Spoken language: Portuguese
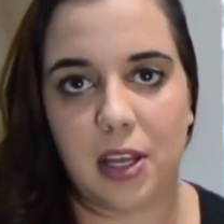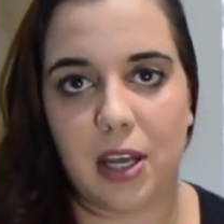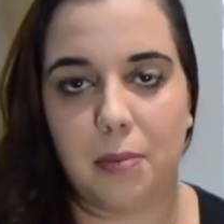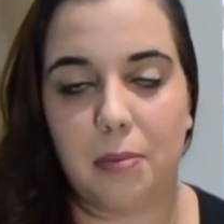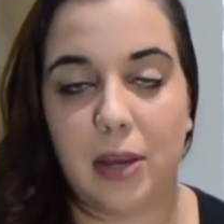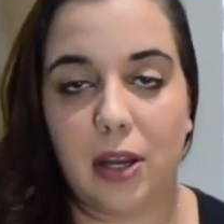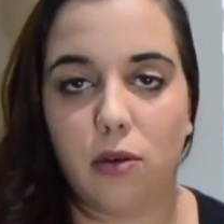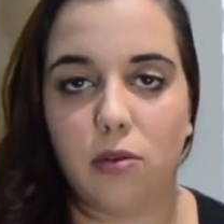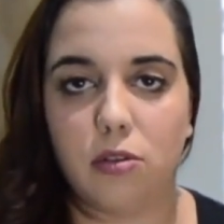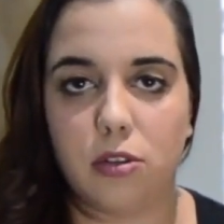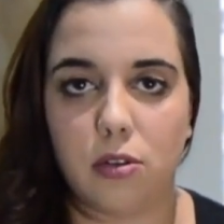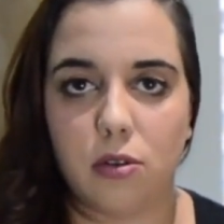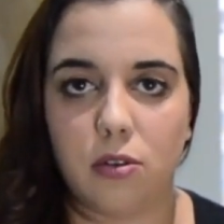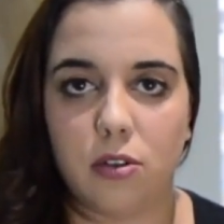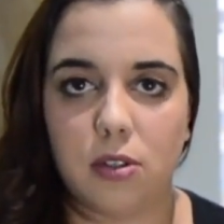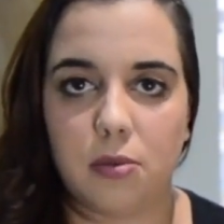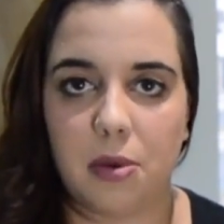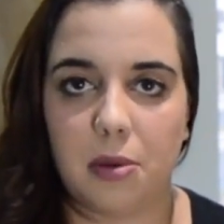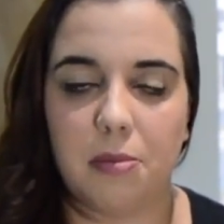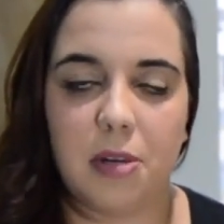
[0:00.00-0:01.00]
Porque é bem
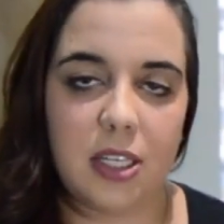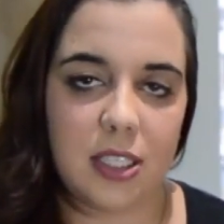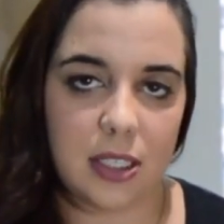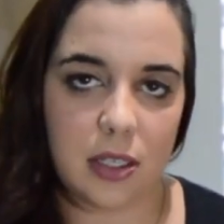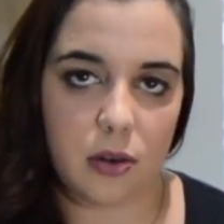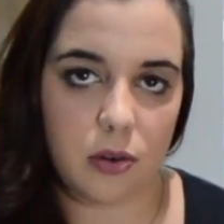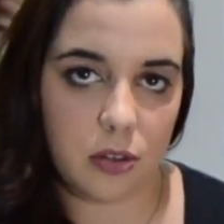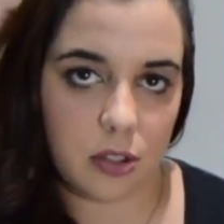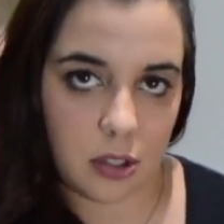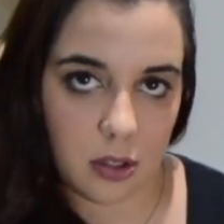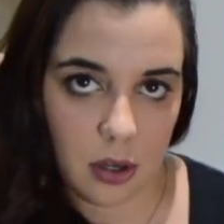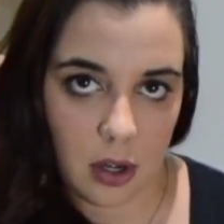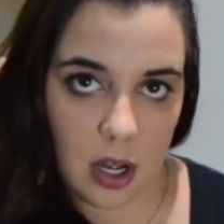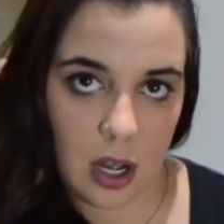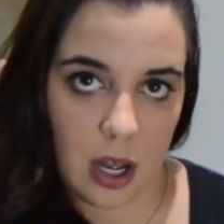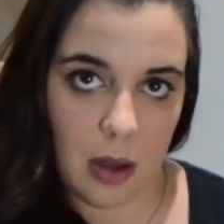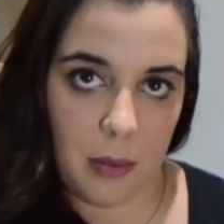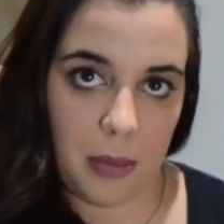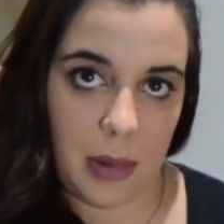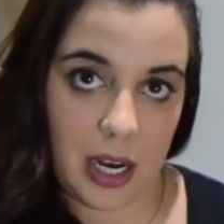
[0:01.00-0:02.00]
gostoso, bem prazeroso
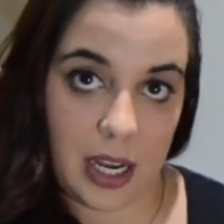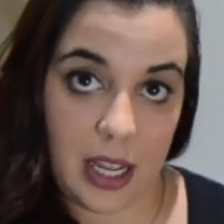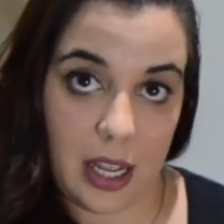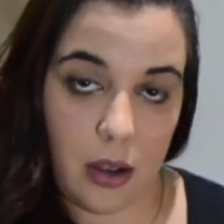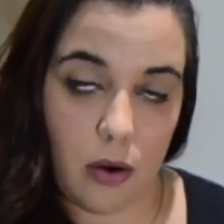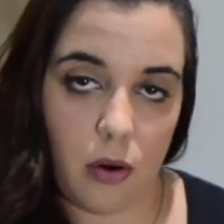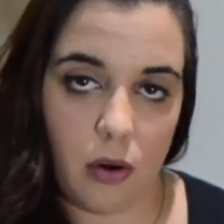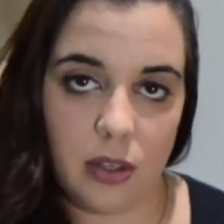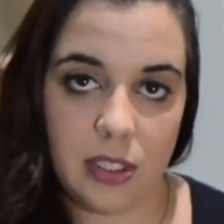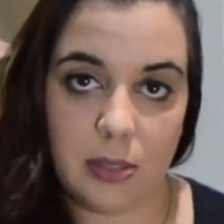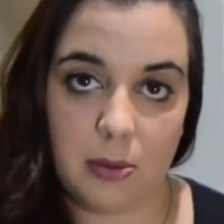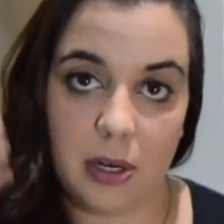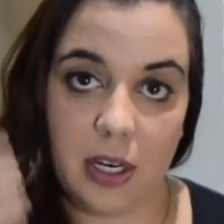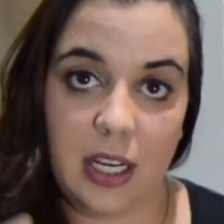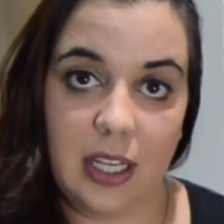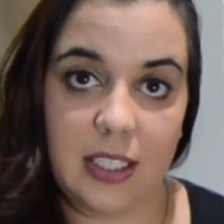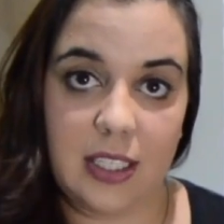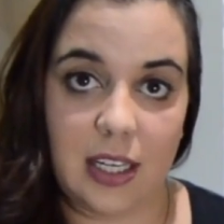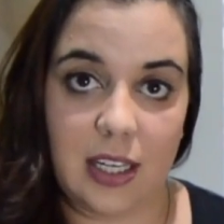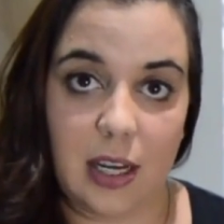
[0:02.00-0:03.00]
para quem gosta,
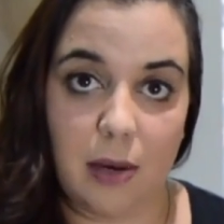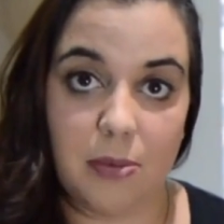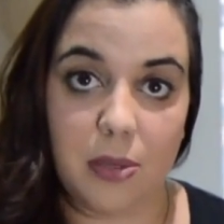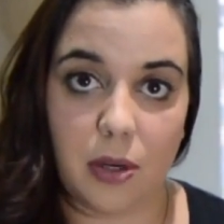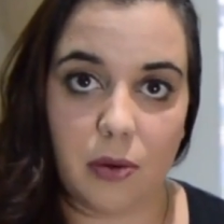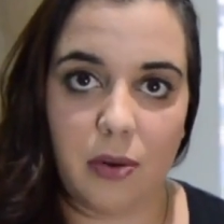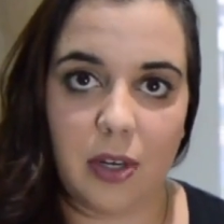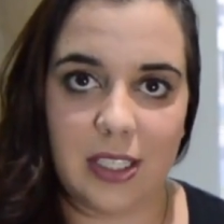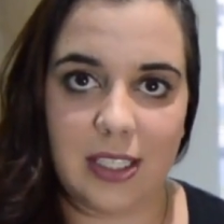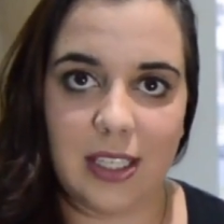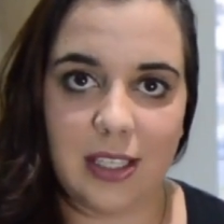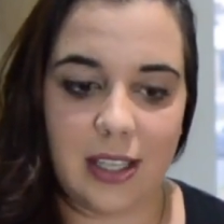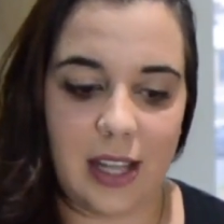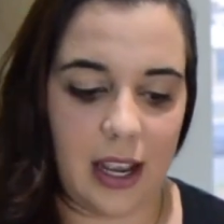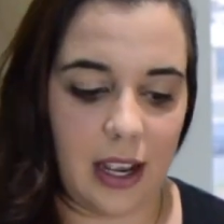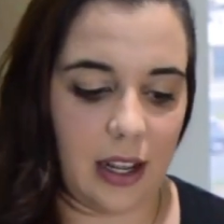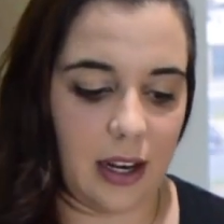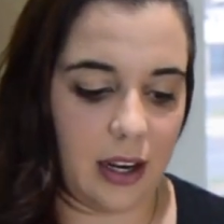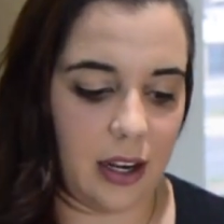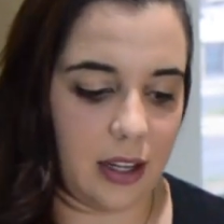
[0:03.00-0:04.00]
para quem se adapta com essa
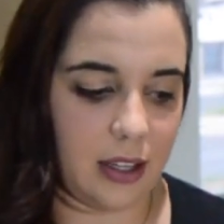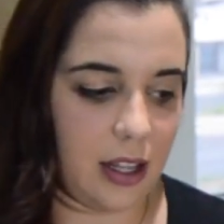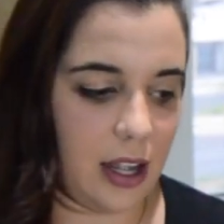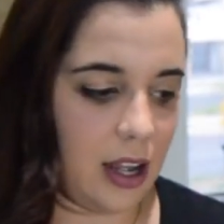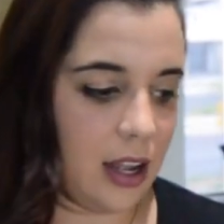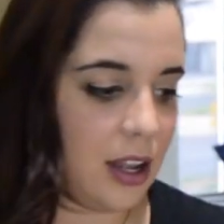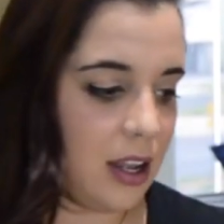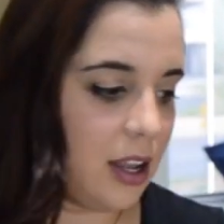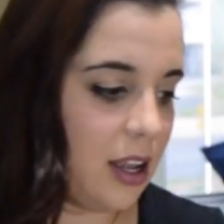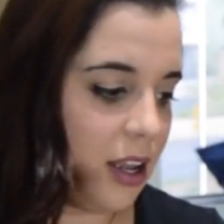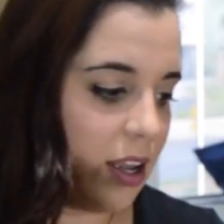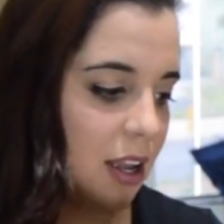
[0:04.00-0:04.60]
técnica, tá?